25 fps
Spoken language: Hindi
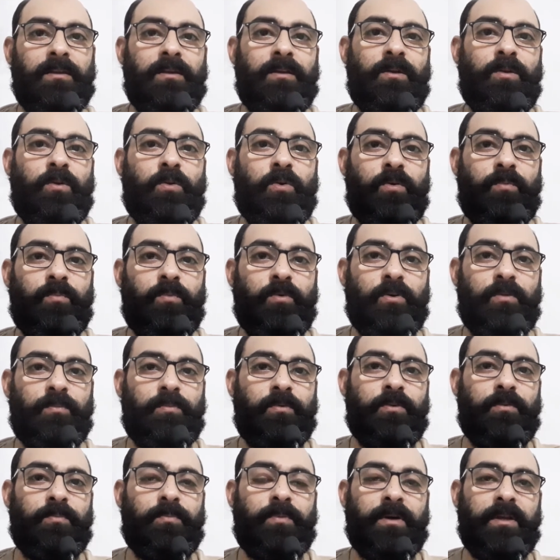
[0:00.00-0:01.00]
लोग बहुत
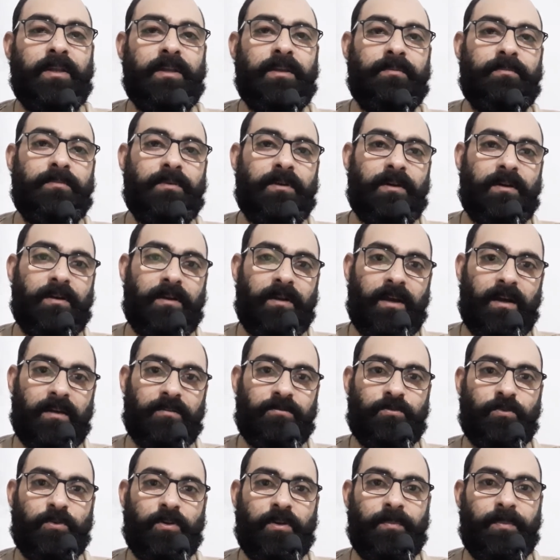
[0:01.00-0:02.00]
बहुत बड़ी
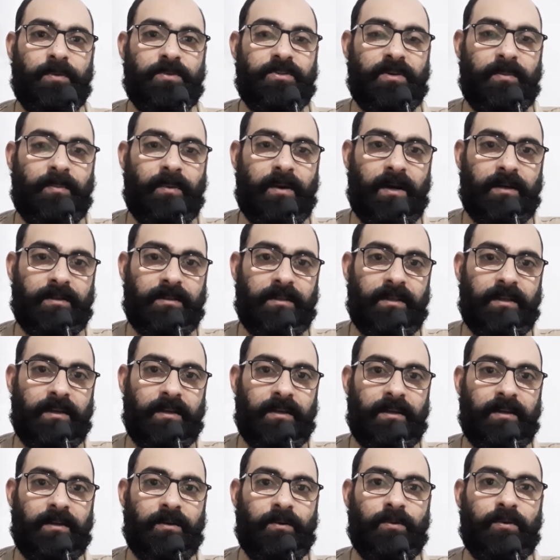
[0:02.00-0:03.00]
रियासतों के पीछे भागते
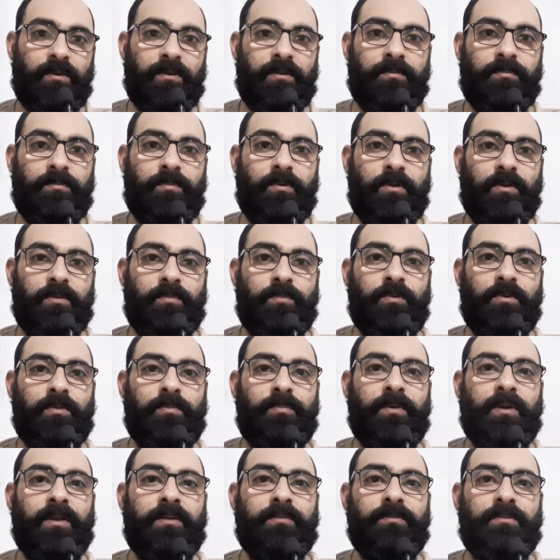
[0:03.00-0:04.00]
हैं और बहुत बहुत
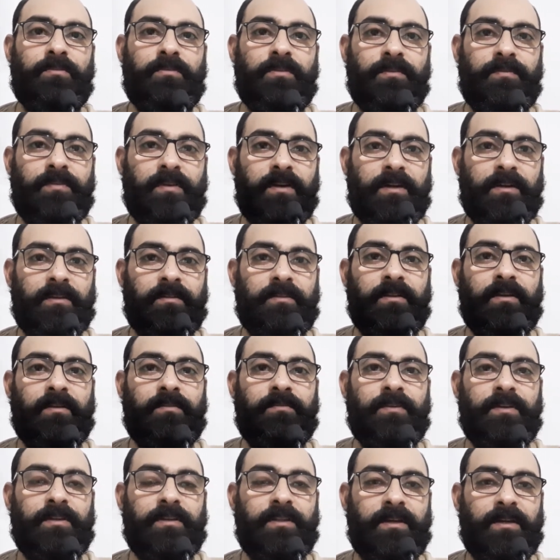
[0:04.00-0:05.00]
बड़े वजीफ़े करते
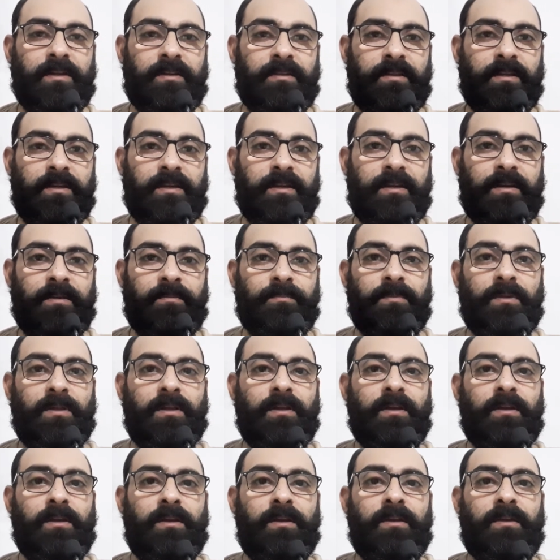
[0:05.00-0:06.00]
हैं विरद करते हैं
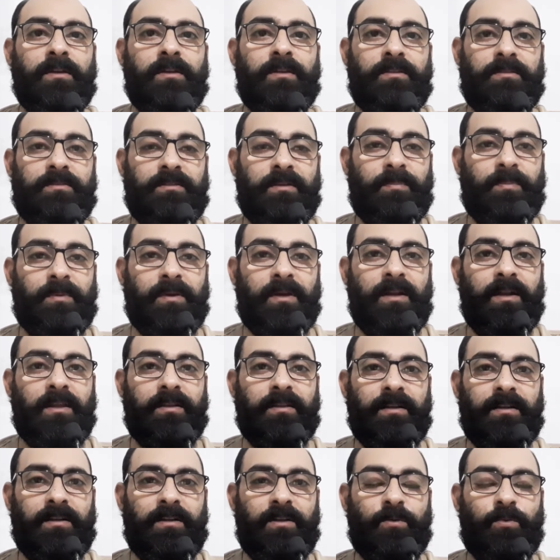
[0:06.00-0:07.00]
जबकि अल्लाह
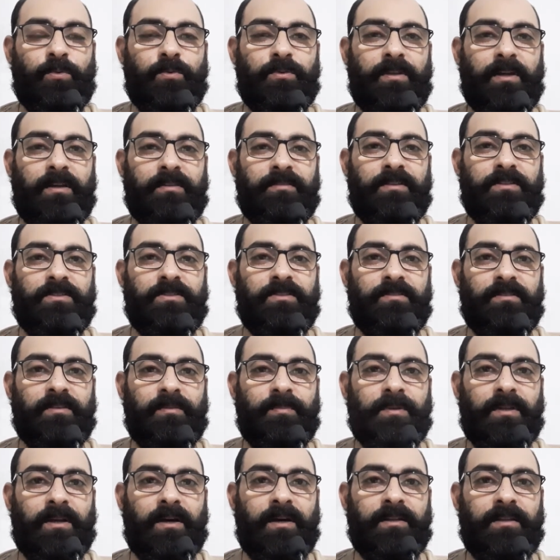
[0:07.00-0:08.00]
ताला ने ख़ुद ऐसी
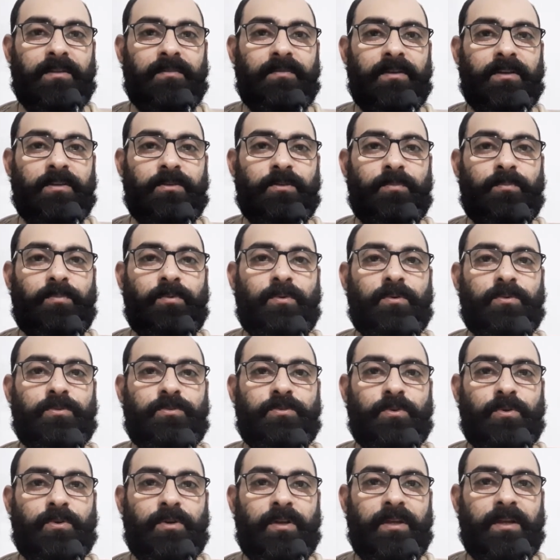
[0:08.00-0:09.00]
चीज़ें बता दी हुई हैं जो बहुत
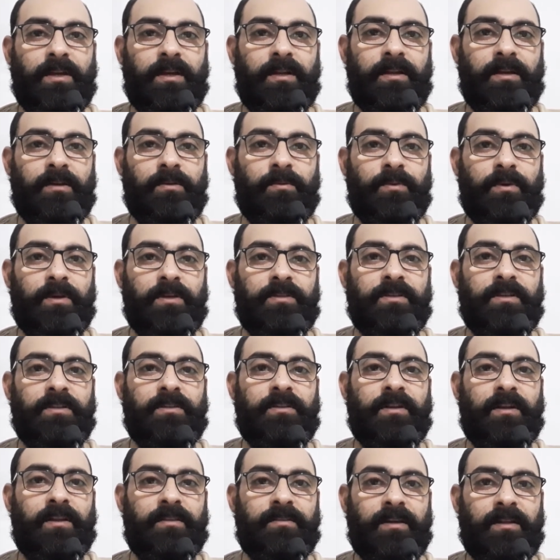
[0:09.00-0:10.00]
छोटी हैं लेकिन उनका जर
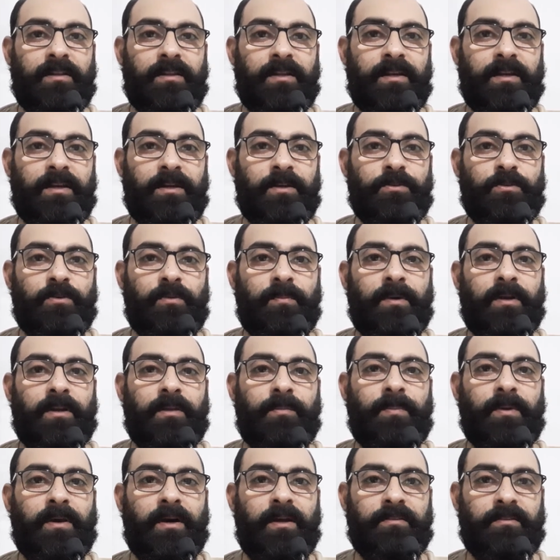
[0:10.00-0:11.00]
इतना ज़्यादा है कि जो
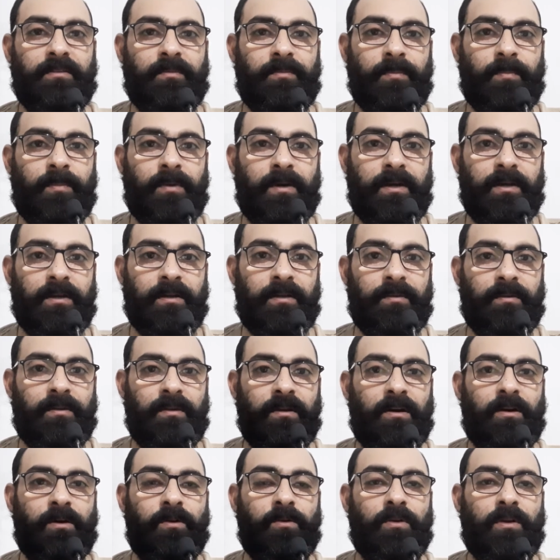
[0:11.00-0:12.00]
हमारे बयान से भी बाहर है
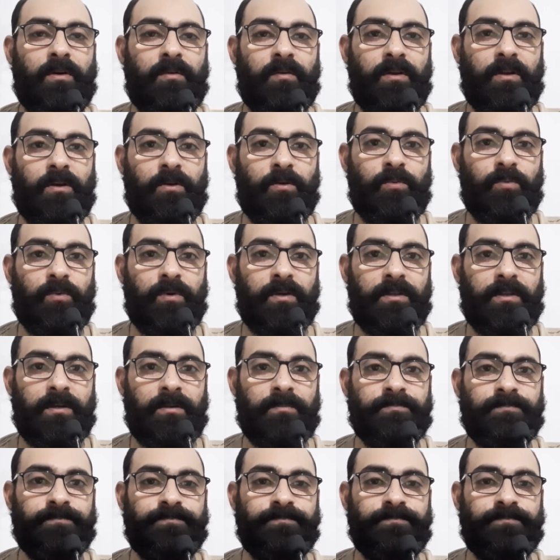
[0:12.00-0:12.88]
लाहौला वाला कुआ था